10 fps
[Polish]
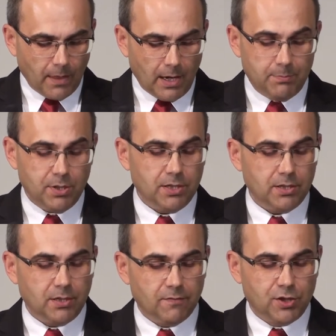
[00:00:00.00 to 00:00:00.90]
A
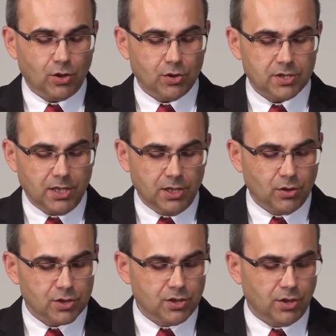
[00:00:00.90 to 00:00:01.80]
byli w drodze,
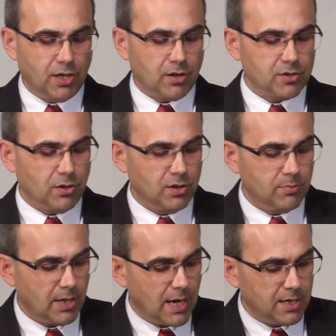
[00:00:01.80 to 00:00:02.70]
idąc do
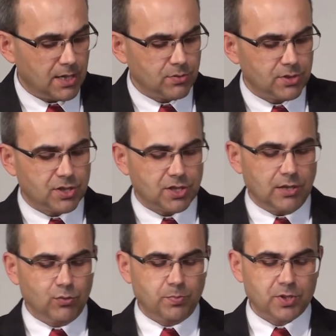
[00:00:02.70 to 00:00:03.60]
Jerozolimy, a Jezus
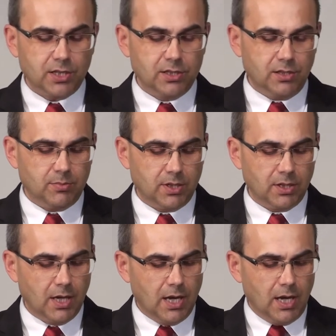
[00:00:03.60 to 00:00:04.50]
szedł przed
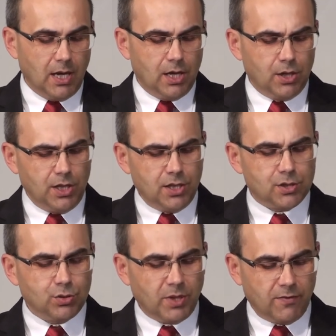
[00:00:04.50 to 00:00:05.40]
nimi i
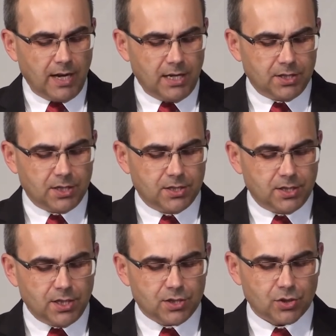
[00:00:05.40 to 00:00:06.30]
zdumiewali się
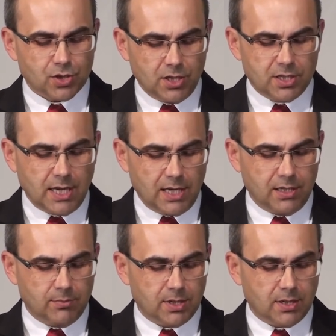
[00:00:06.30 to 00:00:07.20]
ci, co szli za
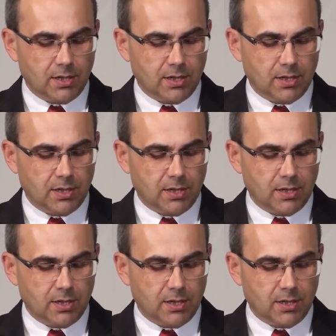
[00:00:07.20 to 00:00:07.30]
nim.